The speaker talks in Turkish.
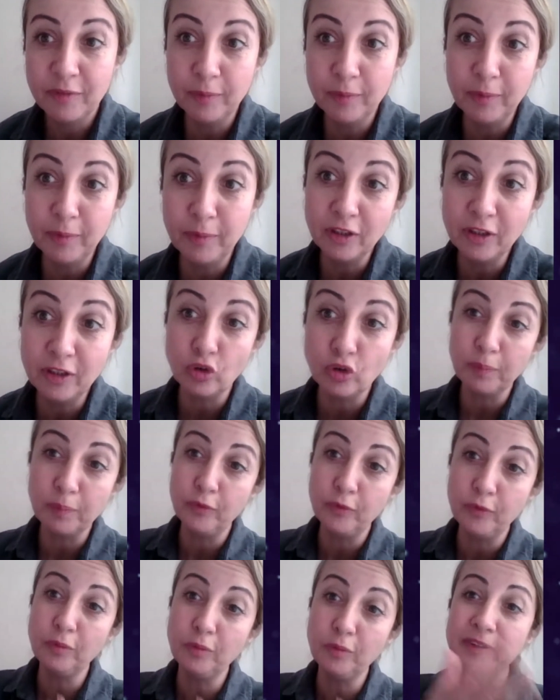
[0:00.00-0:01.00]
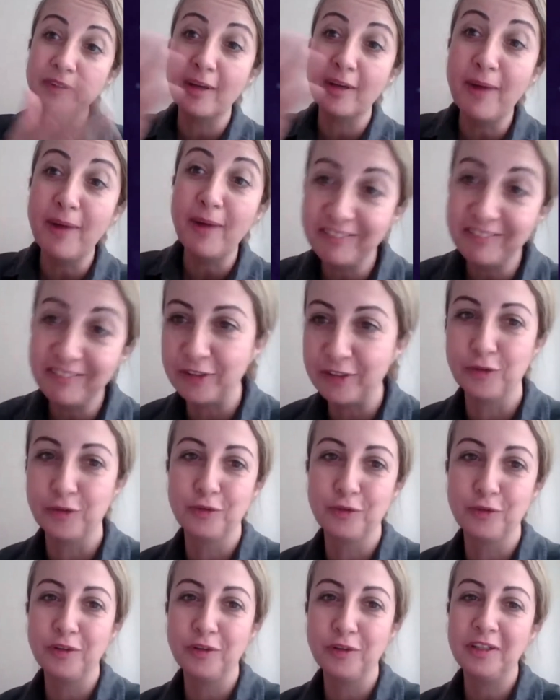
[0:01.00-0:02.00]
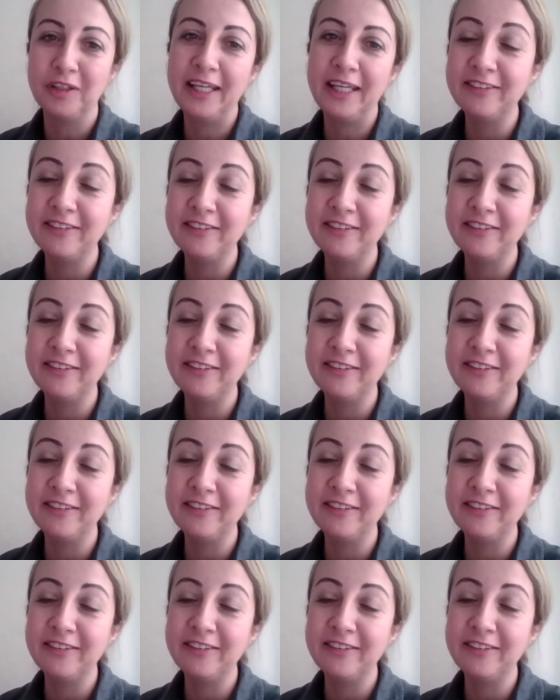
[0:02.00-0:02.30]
Ve bu bana çok büyük bir zaman veriyordu.